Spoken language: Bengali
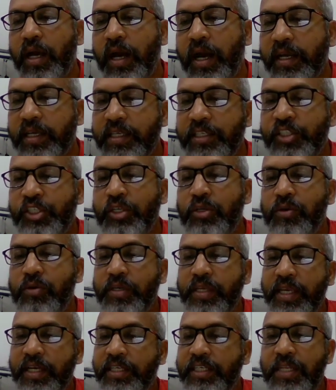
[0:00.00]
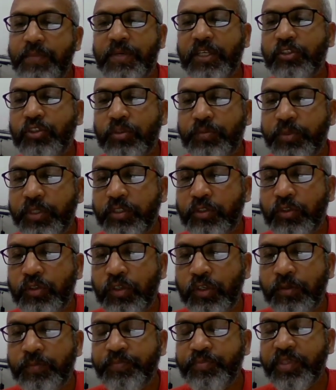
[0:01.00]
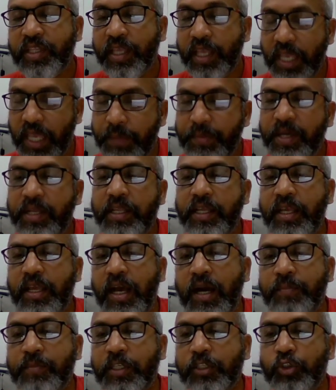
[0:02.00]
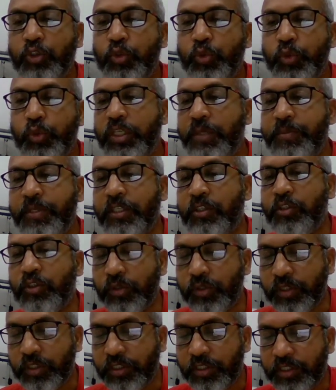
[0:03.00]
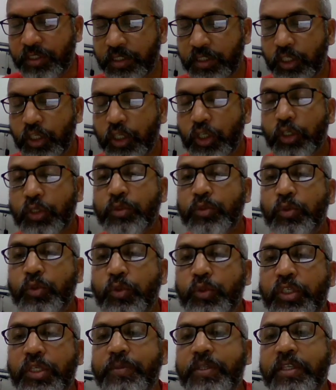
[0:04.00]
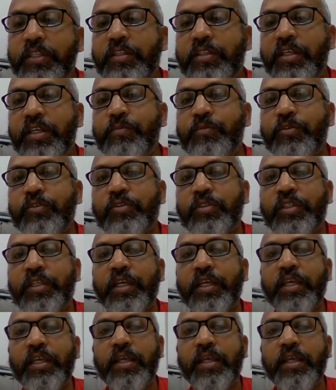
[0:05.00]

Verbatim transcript: আগে ছিল একটি মাত্র বৃত্ত এবারে আমরা দুটি বৃত্ত নিচ্ছি দুটি বৃত্তের মধ্যে